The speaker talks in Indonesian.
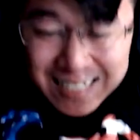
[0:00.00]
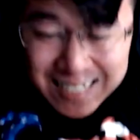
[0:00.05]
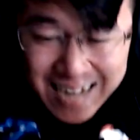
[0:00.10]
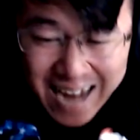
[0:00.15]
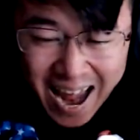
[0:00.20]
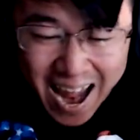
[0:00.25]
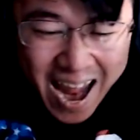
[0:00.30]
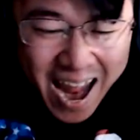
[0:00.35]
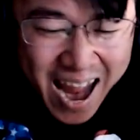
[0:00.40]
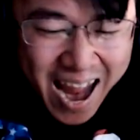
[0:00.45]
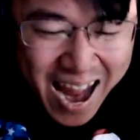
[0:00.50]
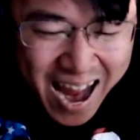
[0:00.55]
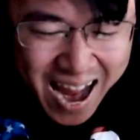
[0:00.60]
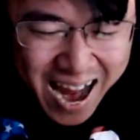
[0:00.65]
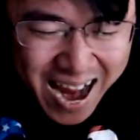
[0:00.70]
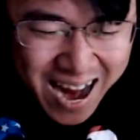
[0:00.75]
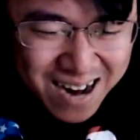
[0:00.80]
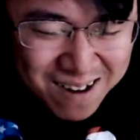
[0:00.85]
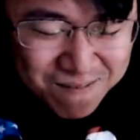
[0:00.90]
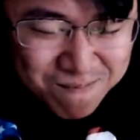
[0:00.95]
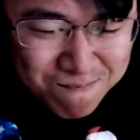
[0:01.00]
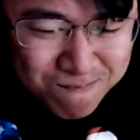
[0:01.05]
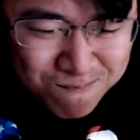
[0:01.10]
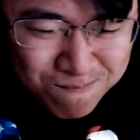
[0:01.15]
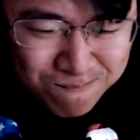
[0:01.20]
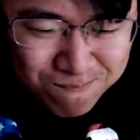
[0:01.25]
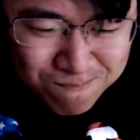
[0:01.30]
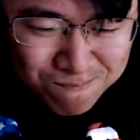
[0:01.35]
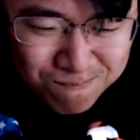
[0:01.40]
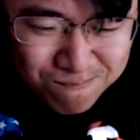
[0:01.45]
Deh!
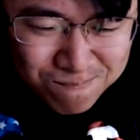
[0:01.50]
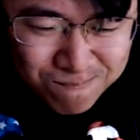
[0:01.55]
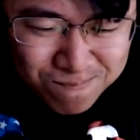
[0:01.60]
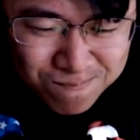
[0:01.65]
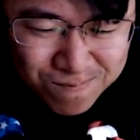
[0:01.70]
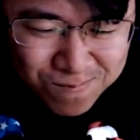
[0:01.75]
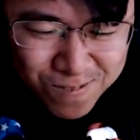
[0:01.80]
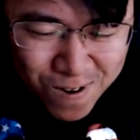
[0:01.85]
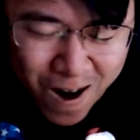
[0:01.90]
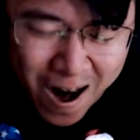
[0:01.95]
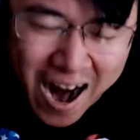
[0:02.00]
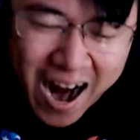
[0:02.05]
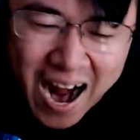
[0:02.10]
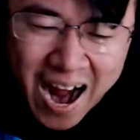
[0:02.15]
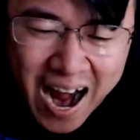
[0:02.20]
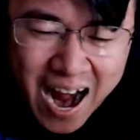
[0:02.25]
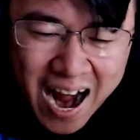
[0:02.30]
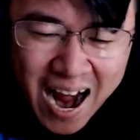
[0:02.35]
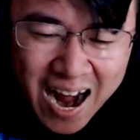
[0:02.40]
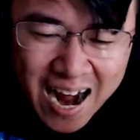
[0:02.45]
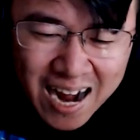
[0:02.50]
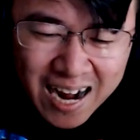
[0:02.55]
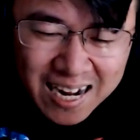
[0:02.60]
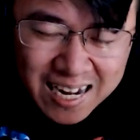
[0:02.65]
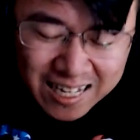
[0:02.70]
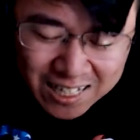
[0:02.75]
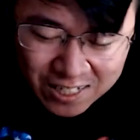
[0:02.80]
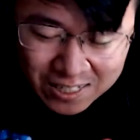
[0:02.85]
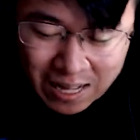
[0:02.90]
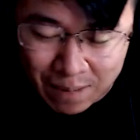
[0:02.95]
Wah,
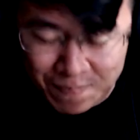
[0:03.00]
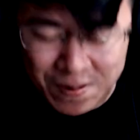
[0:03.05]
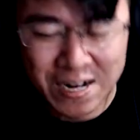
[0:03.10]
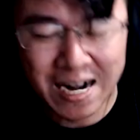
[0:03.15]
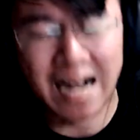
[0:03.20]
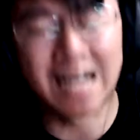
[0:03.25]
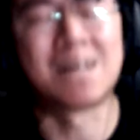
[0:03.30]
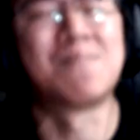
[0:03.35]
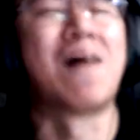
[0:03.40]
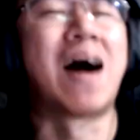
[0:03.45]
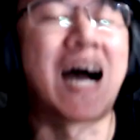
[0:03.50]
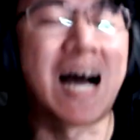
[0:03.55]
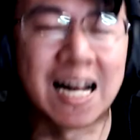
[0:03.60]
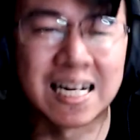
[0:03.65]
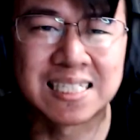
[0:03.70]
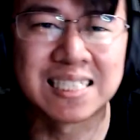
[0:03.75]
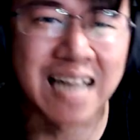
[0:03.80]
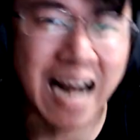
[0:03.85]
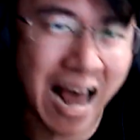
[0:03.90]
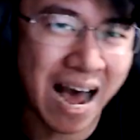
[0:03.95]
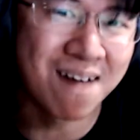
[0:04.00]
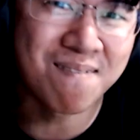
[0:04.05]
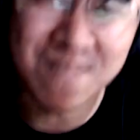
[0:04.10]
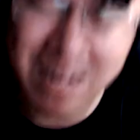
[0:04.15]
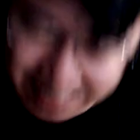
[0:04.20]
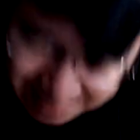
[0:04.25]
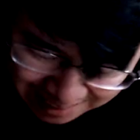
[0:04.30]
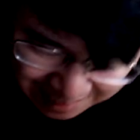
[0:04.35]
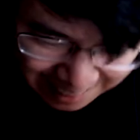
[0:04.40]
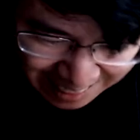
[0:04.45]
itu tapi nggak bakal
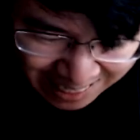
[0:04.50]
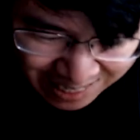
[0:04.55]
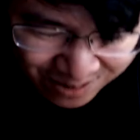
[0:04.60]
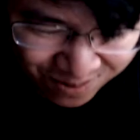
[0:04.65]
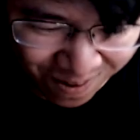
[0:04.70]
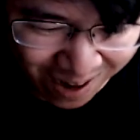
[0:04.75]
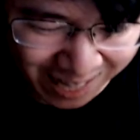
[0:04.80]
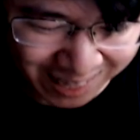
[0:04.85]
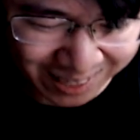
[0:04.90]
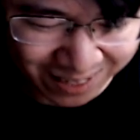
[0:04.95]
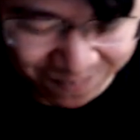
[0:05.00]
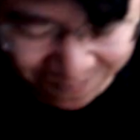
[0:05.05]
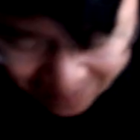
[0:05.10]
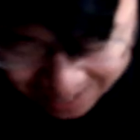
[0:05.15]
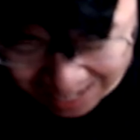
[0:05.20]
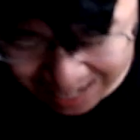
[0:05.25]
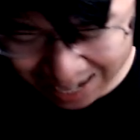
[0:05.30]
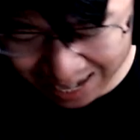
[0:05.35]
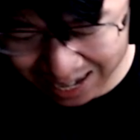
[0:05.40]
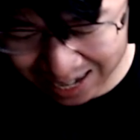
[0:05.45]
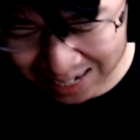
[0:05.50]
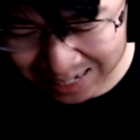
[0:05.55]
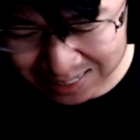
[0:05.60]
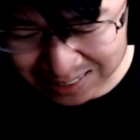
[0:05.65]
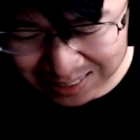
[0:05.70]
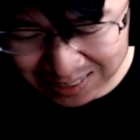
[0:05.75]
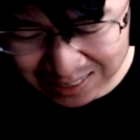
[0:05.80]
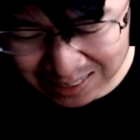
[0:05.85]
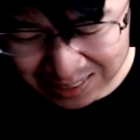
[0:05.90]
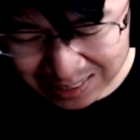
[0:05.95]
selamat sih dua temennya.
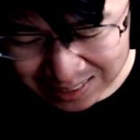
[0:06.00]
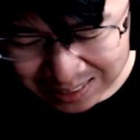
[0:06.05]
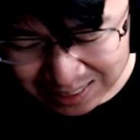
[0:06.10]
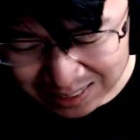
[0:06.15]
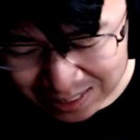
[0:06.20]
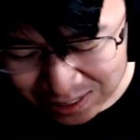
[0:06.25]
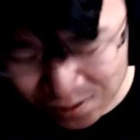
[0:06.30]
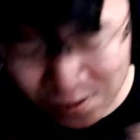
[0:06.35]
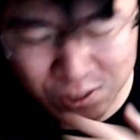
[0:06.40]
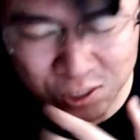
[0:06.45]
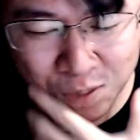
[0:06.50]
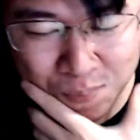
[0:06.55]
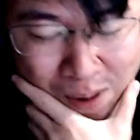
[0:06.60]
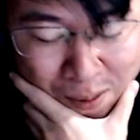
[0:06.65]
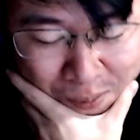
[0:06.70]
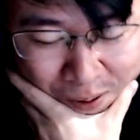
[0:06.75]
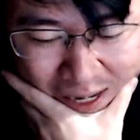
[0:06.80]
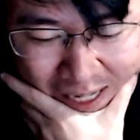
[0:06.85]
Gue coba mau